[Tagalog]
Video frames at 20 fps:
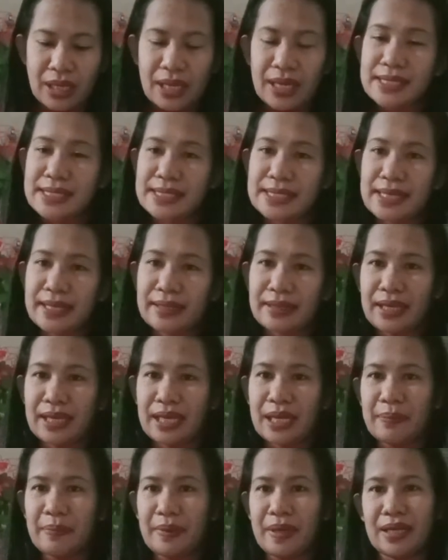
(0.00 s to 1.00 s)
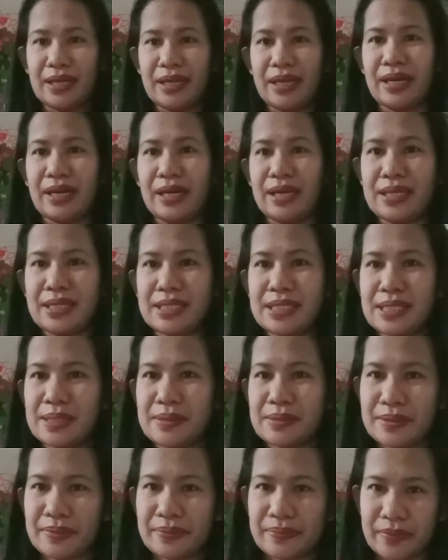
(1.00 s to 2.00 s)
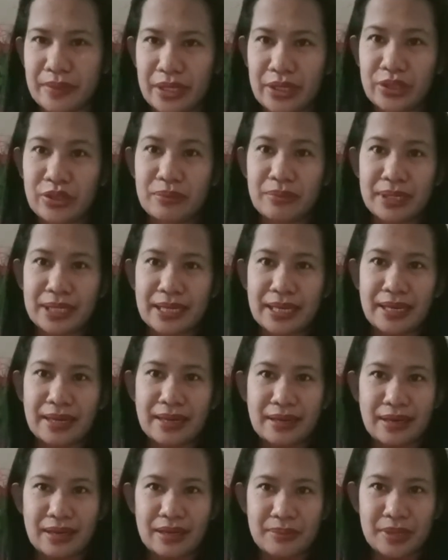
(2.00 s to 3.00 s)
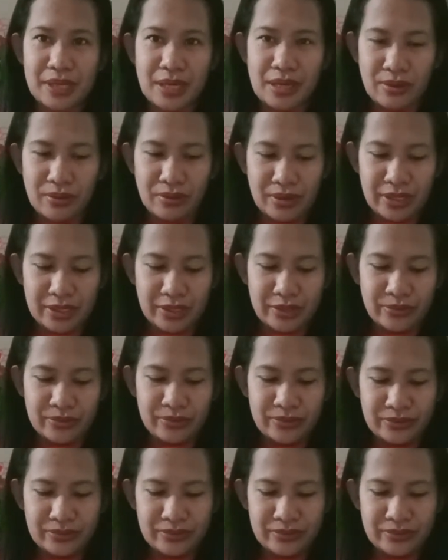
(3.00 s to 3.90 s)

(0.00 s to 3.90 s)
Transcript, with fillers: sa Sunday nga pala guys, ayun, may gala na naman ang lola nyo.